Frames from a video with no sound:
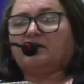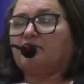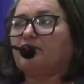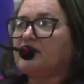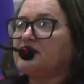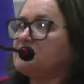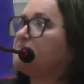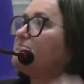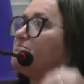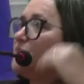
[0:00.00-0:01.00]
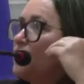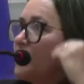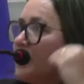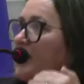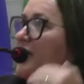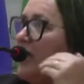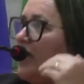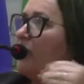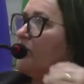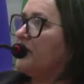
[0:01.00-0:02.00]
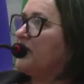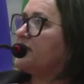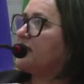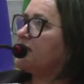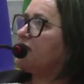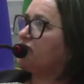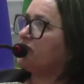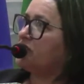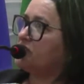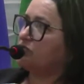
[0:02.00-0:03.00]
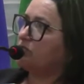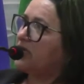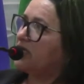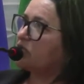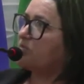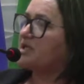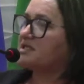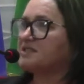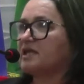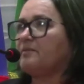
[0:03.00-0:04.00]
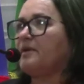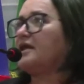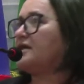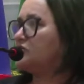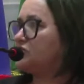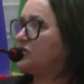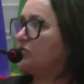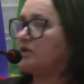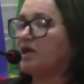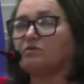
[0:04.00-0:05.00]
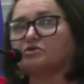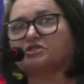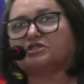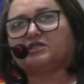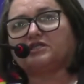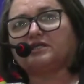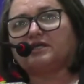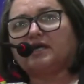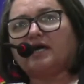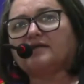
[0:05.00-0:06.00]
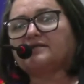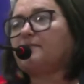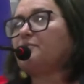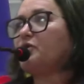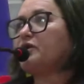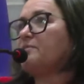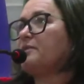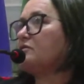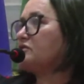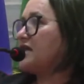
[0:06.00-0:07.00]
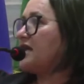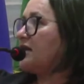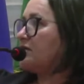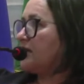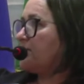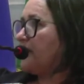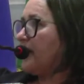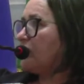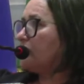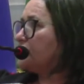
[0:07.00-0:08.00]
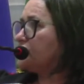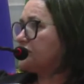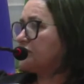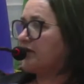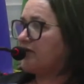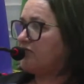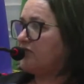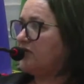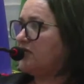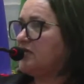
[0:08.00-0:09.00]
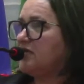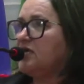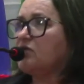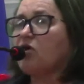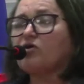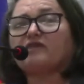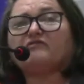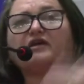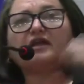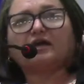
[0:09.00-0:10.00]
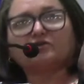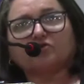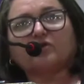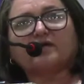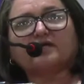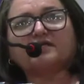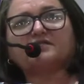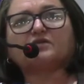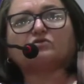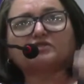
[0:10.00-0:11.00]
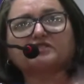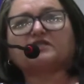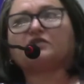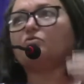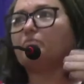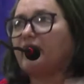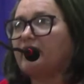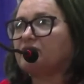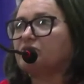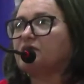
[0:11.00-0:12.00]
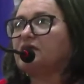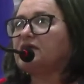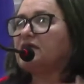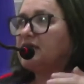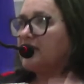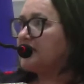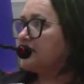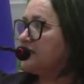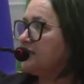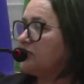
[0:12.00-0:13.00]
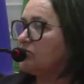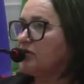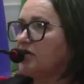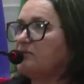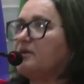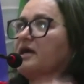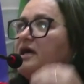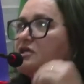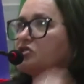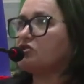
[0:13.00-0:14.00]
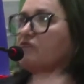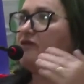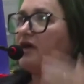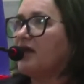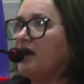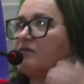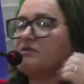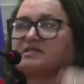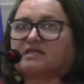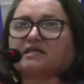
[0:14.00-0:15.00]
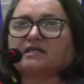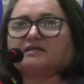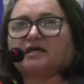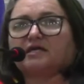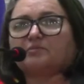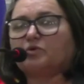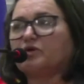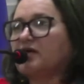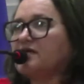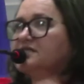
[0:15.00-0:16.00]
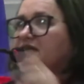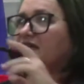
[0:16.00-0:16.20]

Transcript: mas porque realmente é difícil um médico para se trabalhar em zona rural hoje em dia. Até porque, pelo salário que é pago, muitos não querem vir. E qualquer vereador aqui, se conseguir um médico que queira atender no Gama, é só falar com a secretária, porque isso